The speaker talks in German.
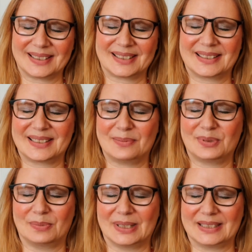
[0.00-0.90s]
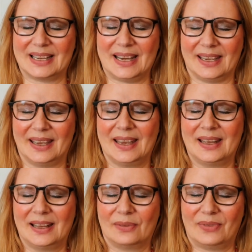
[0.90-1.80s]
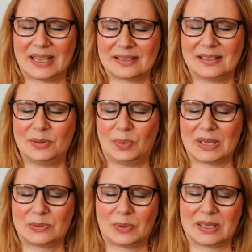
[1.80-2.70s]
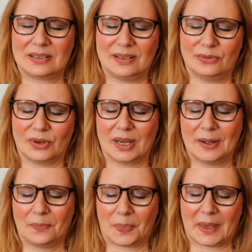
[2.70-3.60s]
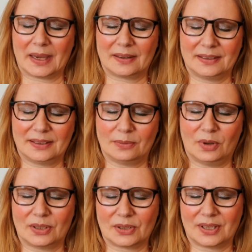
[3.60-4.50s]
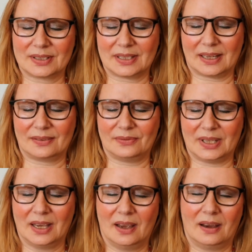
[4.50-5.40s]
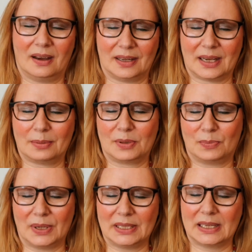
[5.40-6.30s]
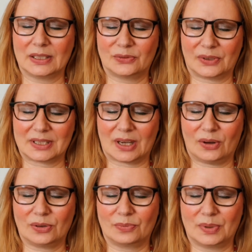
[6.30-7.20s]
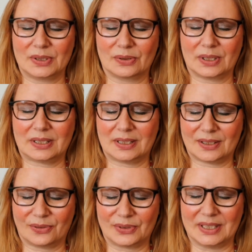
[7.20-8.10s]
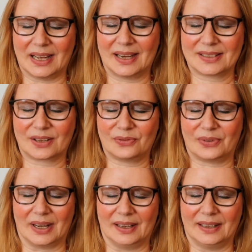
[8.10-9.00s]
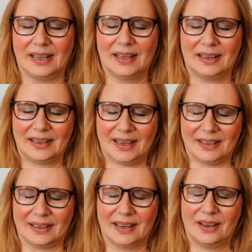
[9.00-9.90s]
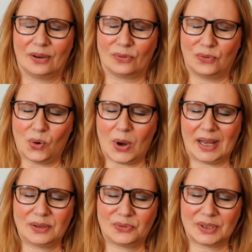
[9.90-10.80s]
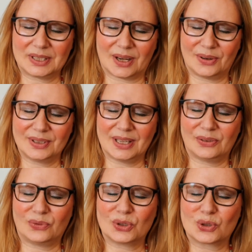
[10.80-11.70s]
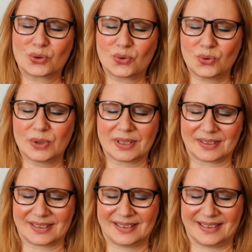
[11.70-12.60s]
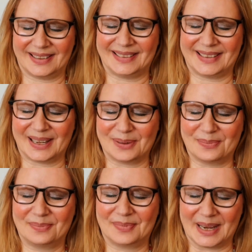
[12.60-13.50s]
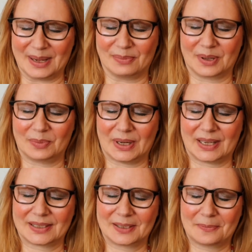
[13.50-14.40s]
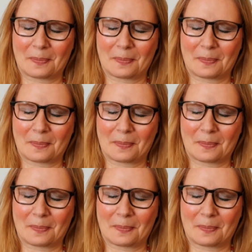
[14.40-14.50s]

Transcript: Das ist Tipp Nummer drei. Wechsel die Perspektive denk nicht immer solche Sachen wie, ah, da habe ich blindlings vertraut und bin so richtig auf die Nase gefallen. Nein, wo hat Vertrauen dir etwas Gutes in deinem Leben gebracht?